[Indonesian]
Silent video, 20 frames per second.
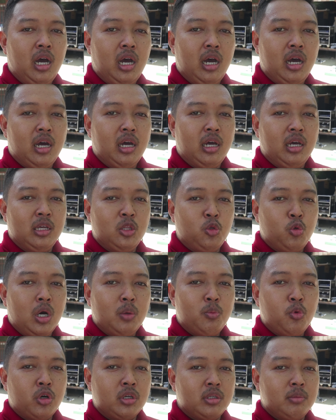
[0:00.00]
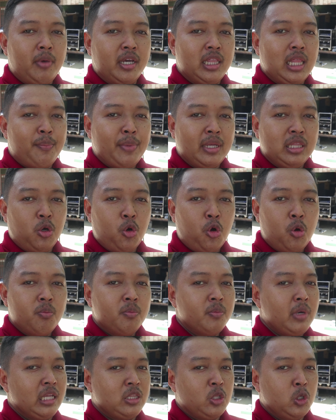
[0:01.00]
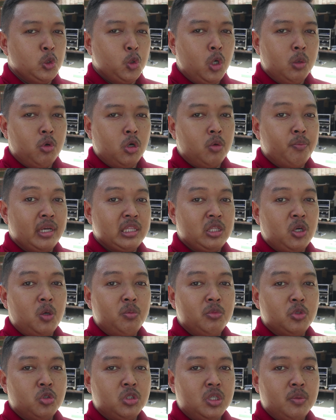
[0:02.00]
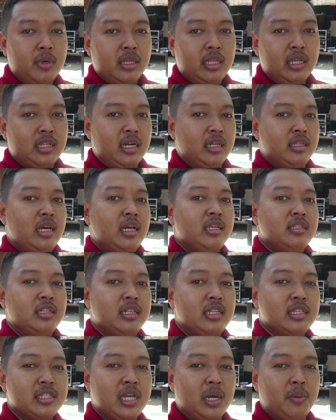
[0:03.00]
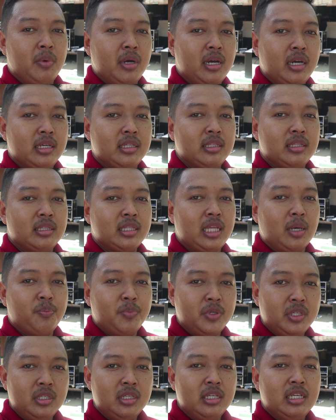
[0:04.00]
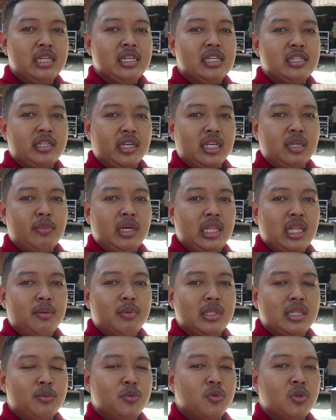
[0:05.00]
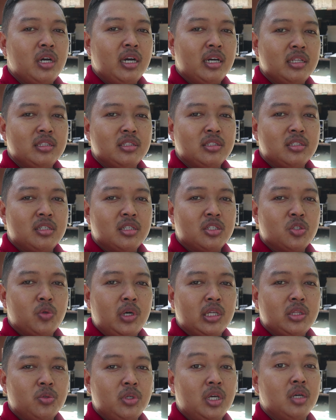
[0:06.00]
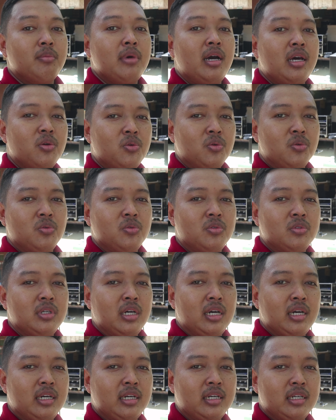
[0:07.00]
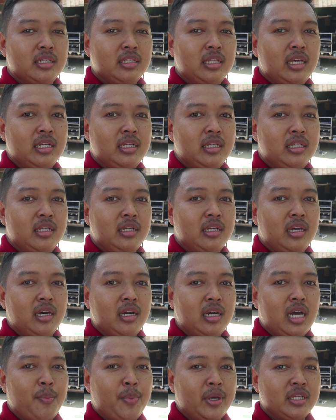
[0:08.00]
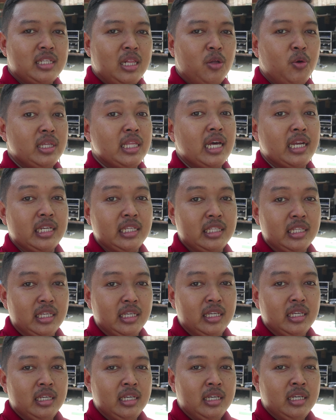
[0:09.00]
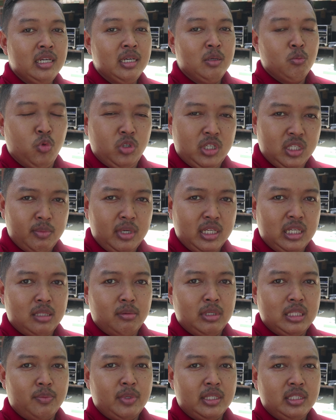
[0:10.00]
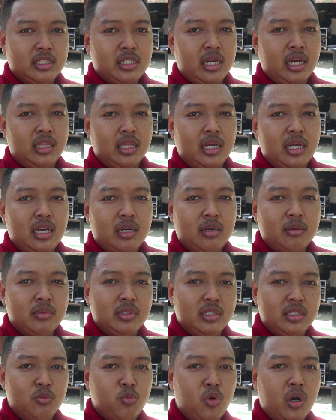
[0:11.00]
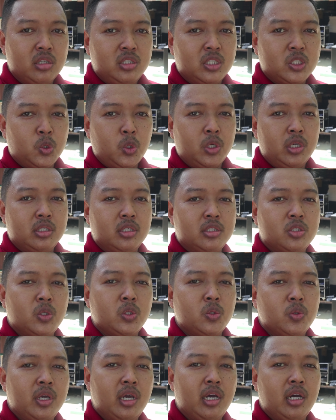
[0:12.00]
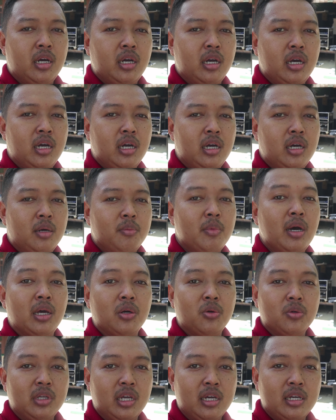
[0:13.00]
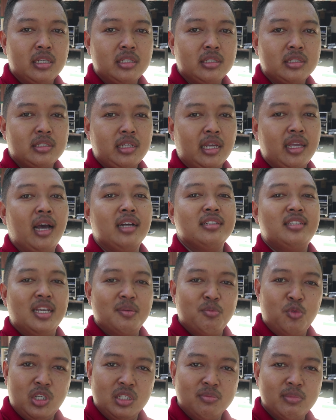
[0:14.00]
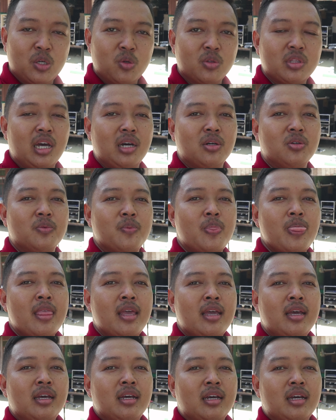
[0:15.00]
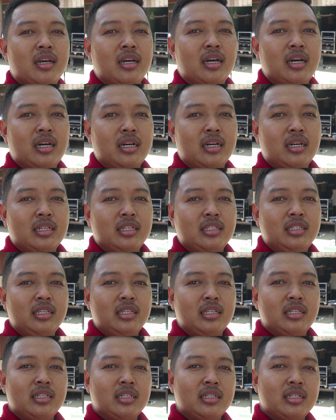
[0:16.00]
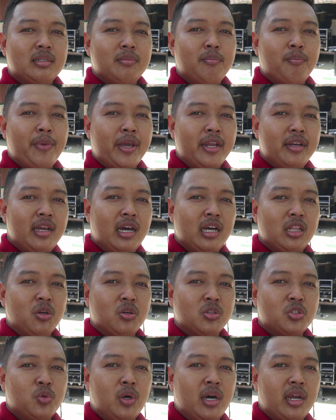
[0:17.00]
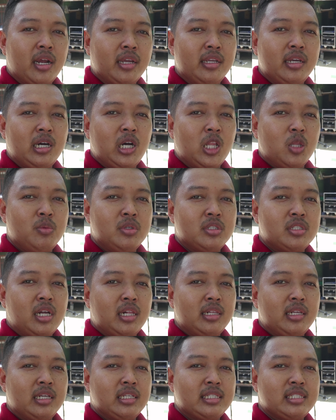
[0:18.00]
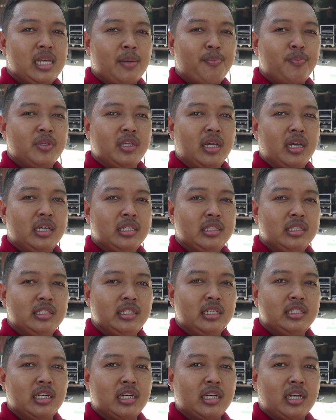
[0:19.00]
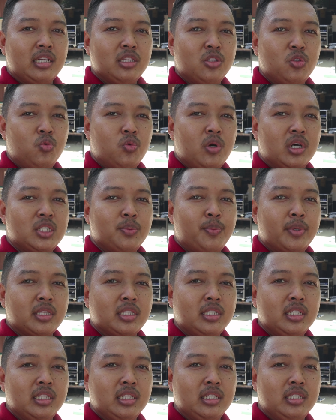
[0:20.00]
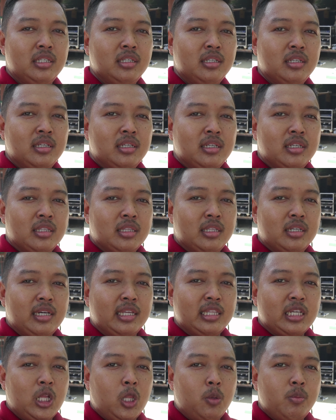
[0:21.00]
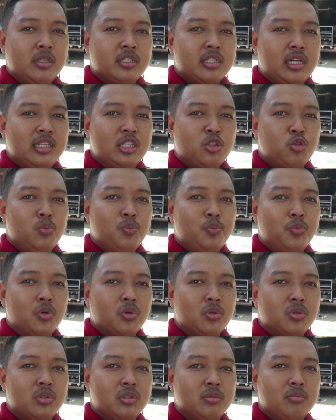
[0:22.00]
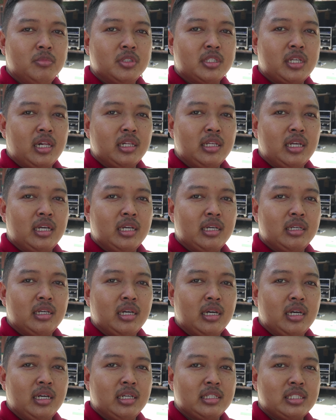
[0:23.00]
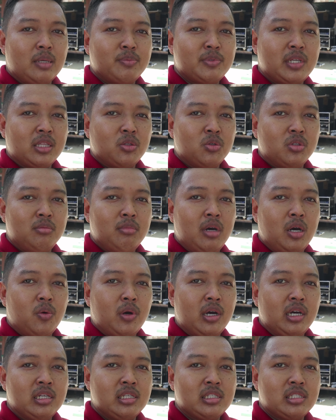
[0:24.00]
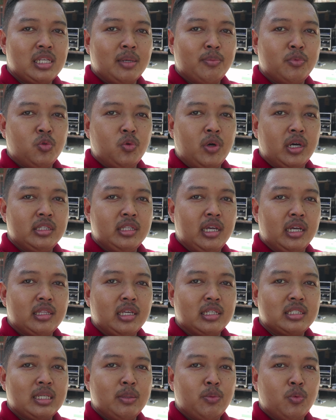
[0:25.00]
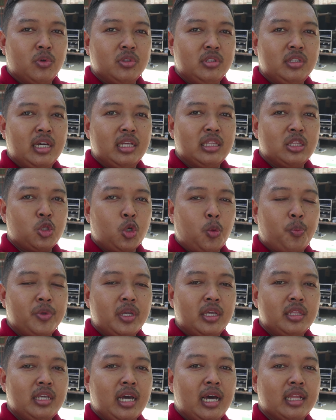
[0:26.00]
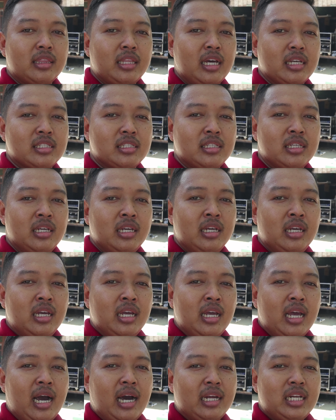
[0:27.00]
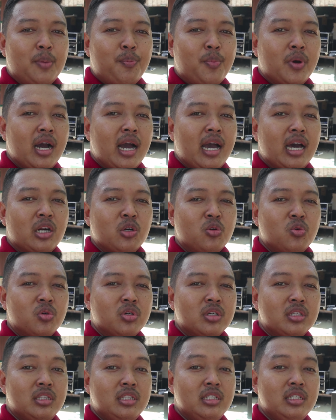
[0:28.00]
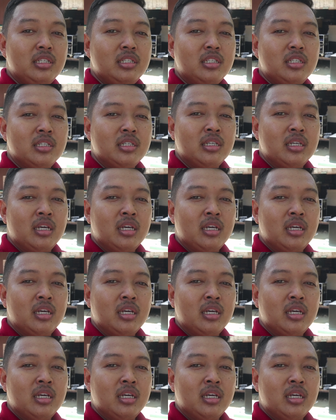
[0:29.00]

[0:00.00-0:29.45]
Eh, dua box main 8 ohm atau dua box 4 ohm itu gimana ternyata hasilnya sama tapi saya malah menemukan sesuatu yang baru uh, dari uh, apa yang saya lakukan hari ini mungkin bagi teman-teman di sana ini bukan sesuatu, sesuatu yang uh, baru ya saya aja mungkin baru tahu uh, ini beda loh suaranya kalau misalnya subnya dijajarkan dua seperti ini dengan kalau misalnya ditumpuk misalnya uh, sub satu di bawah sub dua di atas kemudian topnya di atas ada pengaruh di